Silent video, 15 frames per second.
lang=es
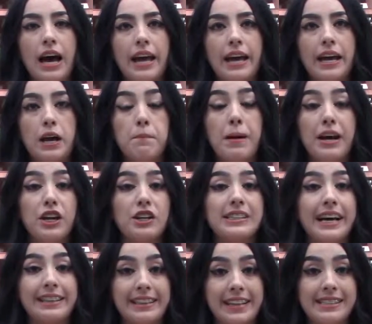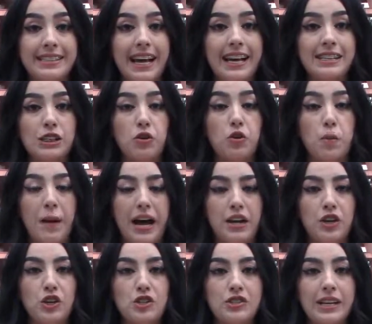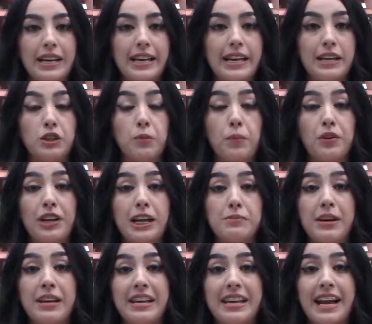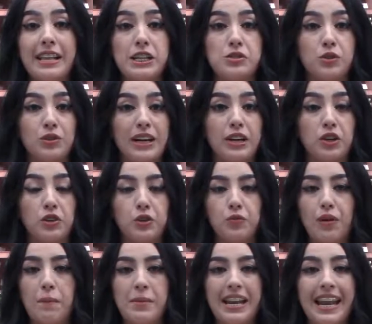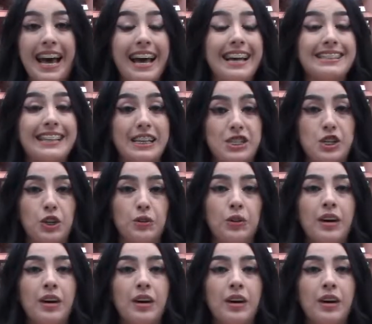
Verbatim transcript: eh, varios artistas urbanos y tú podrás venir a disfrutar con tu familia este show.